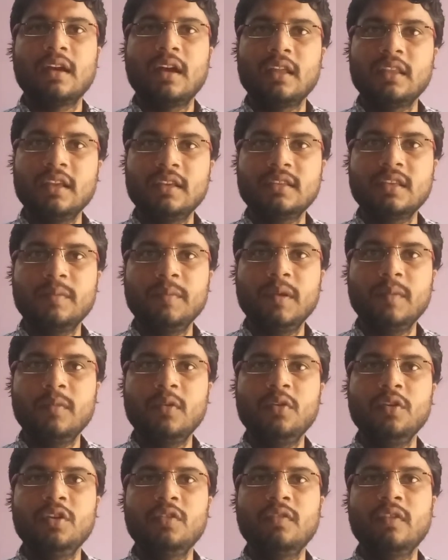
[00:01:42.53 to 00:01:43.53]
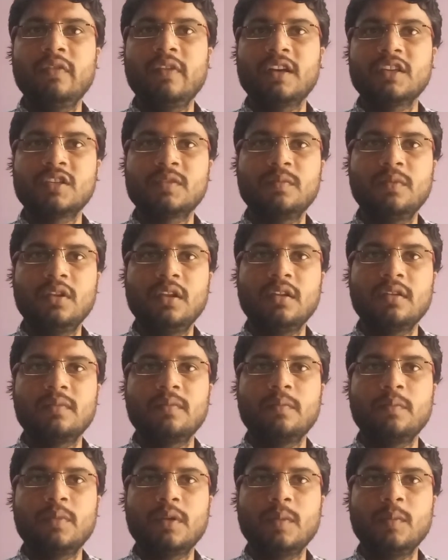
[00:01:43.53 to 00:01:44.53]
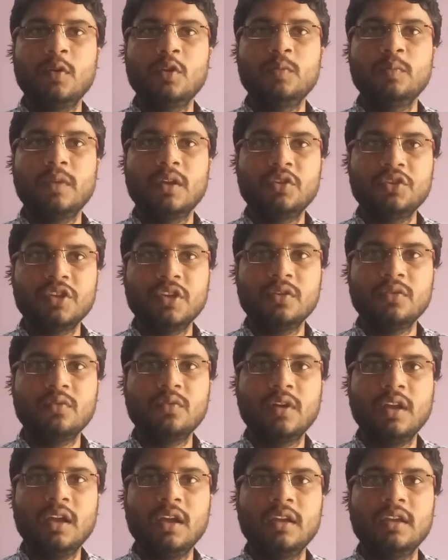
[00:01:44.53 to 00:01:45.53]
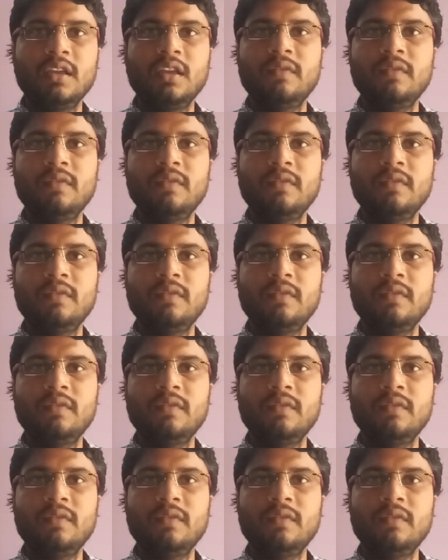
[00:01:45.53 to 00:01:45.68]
అదే సమయంలో యువ ఫాస్ట్ బౌలర్ ప్రమోద్ మధుషన్ కూడా